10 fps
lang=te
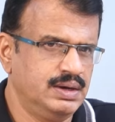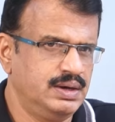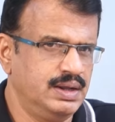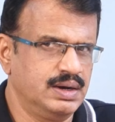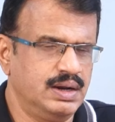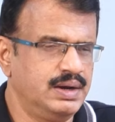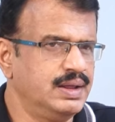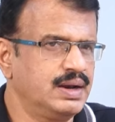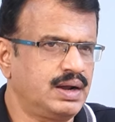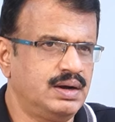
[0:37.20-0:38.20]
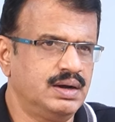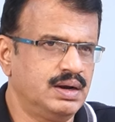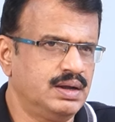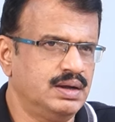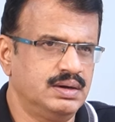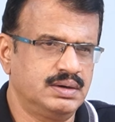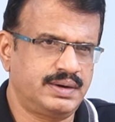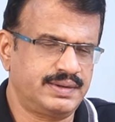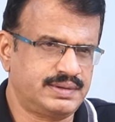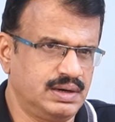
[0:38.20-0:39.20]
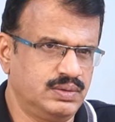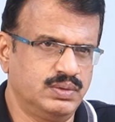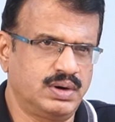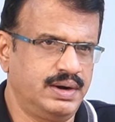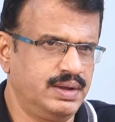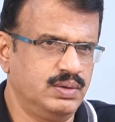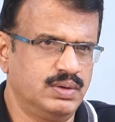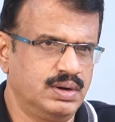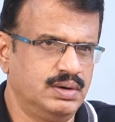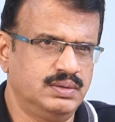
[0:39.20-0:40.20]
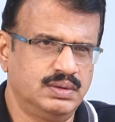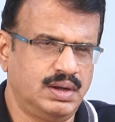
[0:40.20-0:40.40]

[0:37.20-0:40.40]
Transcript: నేను అన్ని రకాల టెస్ట్లకు రెడీగా ఉన్నాను